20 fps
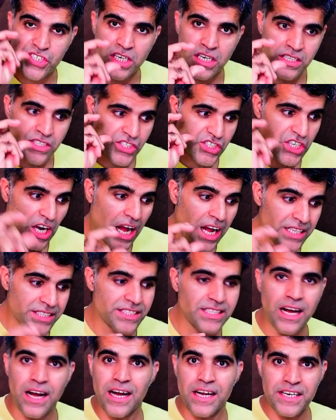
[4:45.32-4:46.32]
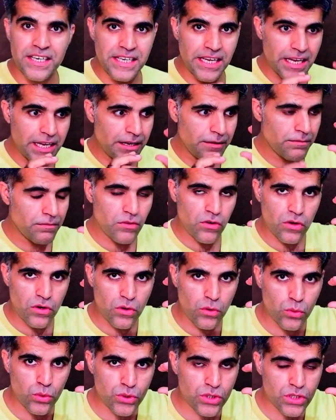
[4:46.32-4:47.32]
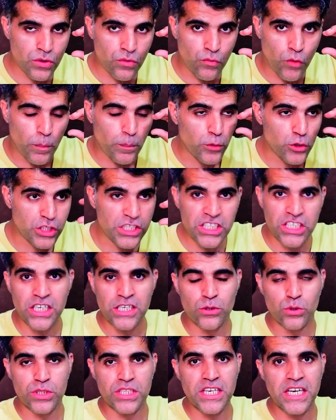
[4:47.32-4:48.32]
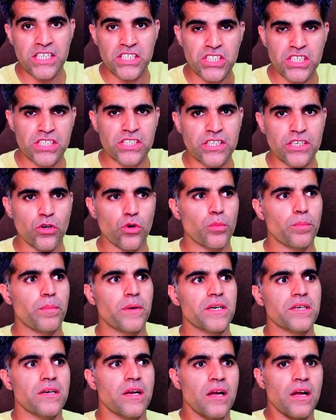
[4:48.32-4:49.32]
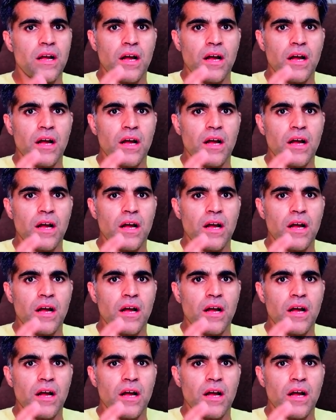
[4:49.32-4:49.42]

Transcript: जानदार ये उस वो पोजीशन होती है जिसके ऊपर